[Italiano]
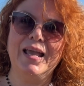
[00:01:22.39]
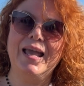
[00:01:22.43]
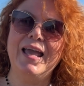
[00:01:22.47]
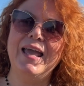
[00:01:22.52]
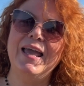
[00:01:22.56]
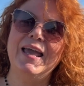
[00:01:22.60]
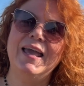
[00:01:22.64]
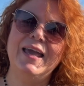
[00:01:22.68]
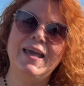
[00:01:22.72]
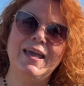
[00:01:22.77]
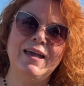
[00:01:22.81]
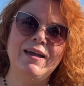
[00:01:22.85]

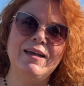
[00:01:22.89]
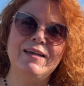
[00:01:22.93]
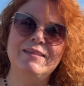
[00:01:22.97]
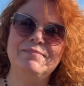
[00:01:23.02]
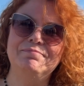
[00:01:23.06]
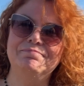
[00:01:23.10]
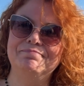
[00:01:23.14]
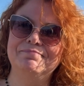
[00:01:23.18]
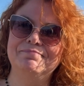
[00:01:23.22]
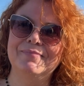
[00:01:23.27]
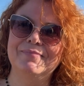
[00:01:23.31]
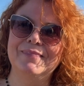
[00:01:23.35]
e
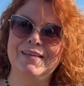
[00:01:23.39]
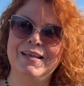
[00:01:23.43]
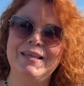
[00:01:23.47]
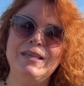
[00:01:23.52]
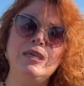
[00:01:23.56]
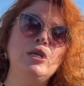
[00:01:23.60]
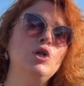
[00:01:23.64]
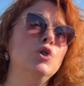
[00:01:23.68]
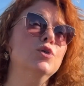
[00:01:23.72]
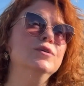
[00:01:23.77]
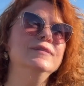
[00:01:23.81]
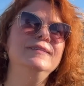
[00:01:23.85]

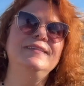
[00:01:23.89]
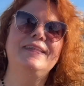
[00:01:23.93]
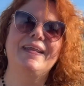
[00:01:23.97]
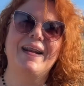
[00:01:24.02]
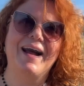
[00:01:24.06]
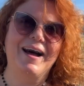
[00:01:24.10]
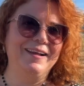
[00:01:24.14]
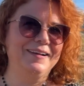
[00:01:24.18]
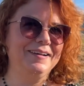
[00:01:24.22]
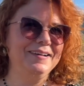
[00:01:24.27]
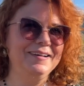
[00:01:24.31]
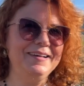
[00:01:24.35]

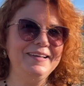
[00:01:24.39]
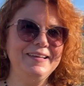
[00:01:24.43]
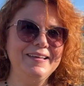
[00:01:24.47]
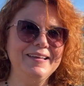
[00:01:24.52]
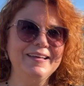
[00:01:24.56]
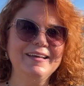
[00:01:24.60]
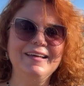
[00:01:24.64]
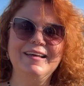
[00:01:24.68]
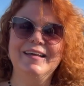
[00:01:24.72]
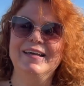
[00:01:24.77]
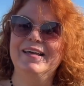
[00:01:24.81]
incontrarli,